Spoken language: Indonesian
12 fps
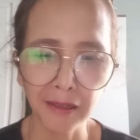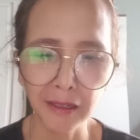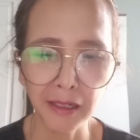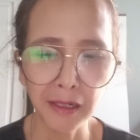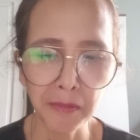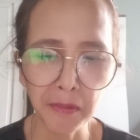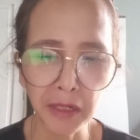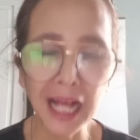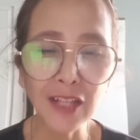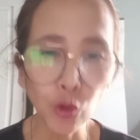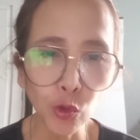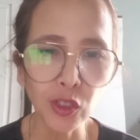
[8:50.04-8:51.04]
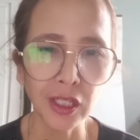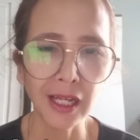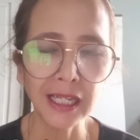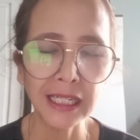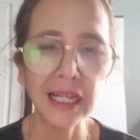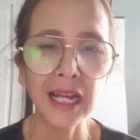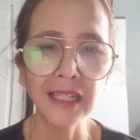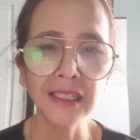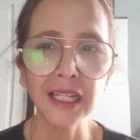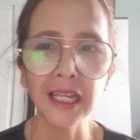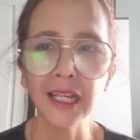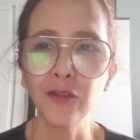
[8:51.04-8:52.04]
e, kasus ya dengan
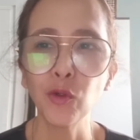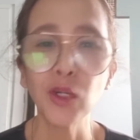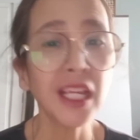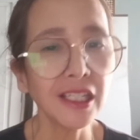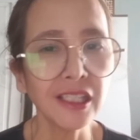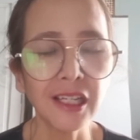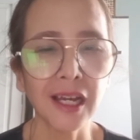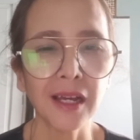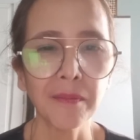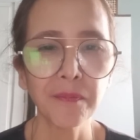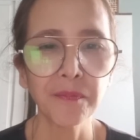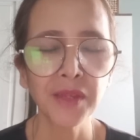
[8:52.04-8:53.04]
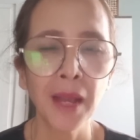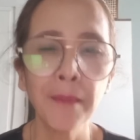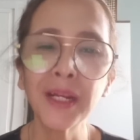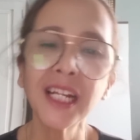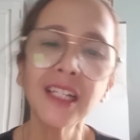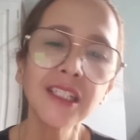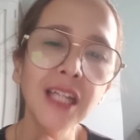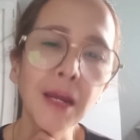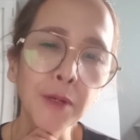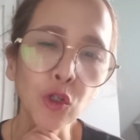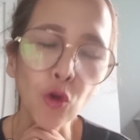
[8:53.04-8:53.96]
Indonesia. Mereka tidak